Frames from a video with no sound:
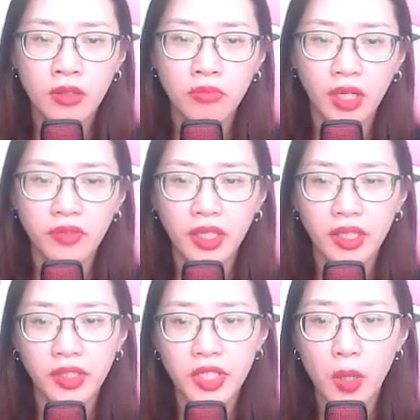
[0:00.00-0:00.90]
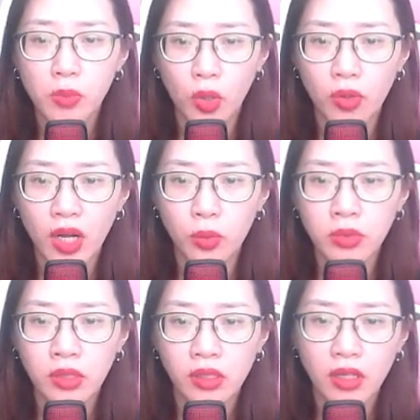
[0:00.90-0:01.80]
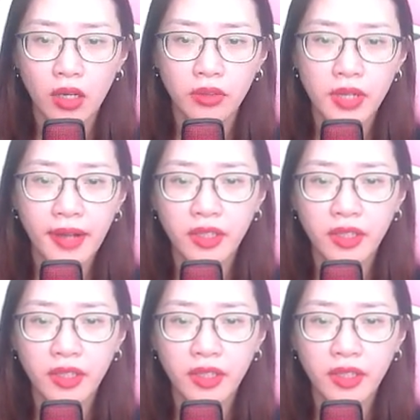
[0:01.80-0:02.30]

Bởi vì trong lỗ hổng còn đang